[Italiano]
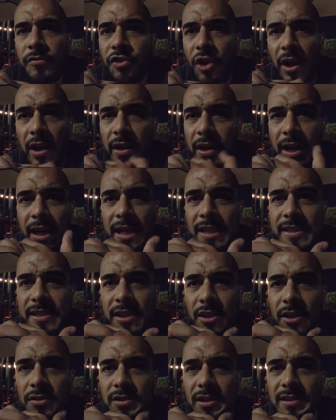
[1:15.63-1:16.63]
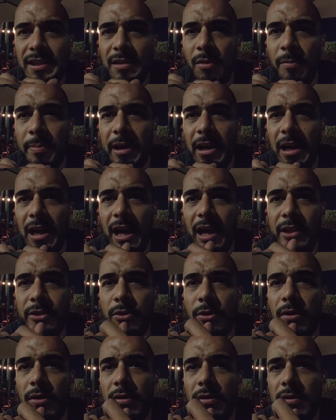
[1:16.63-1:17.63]
Cioè, ragazzi, di cosa stiamo
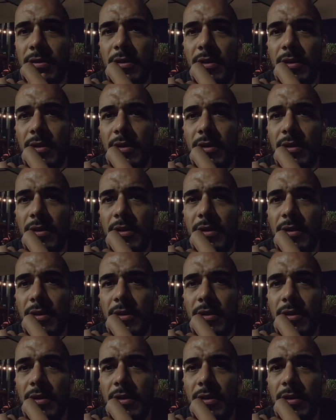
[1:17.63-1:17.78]
parlando?